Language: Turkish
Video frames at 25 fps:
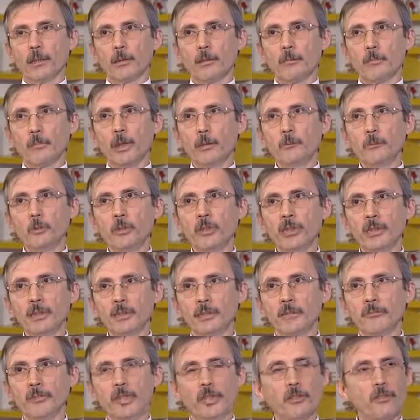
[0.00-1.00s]

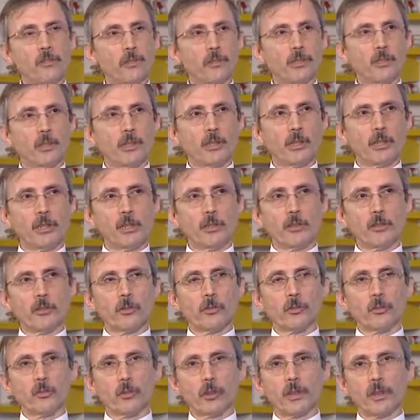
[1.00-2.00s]
memnuniyet vericidir ki
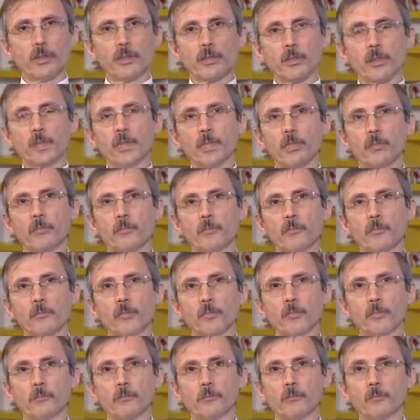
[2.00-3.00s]
şu anda
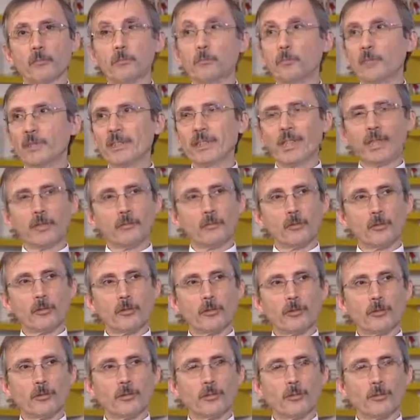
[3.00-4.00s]
bizim
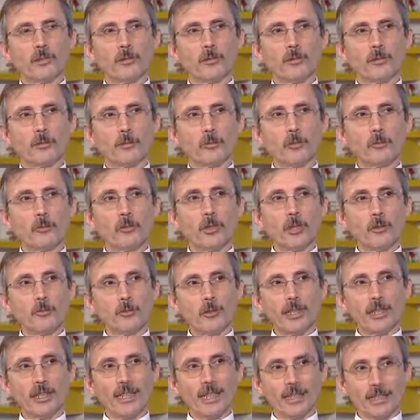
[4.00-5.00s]
binamız
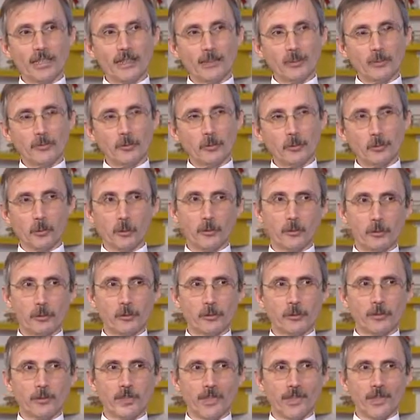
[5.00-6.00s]
%100'e yakın
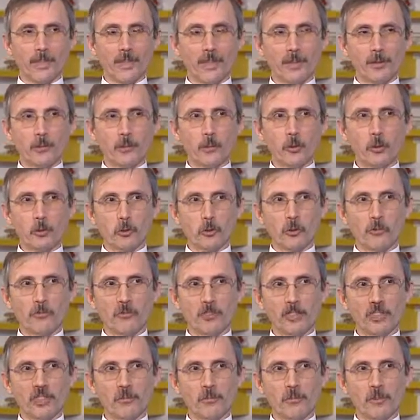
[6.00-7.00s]
dolulukta. Yani boş
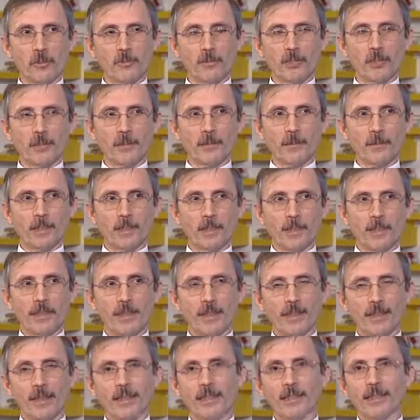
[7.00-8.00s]
ofisimiz
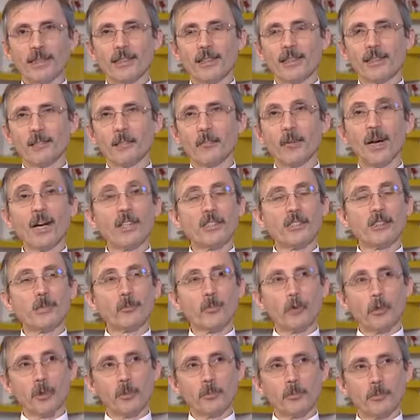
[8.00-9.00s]
e, bazen
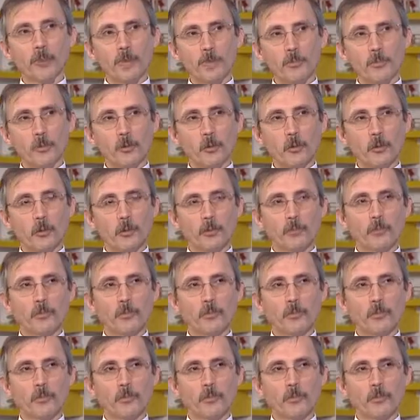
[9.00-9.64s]
olmayabiliyor.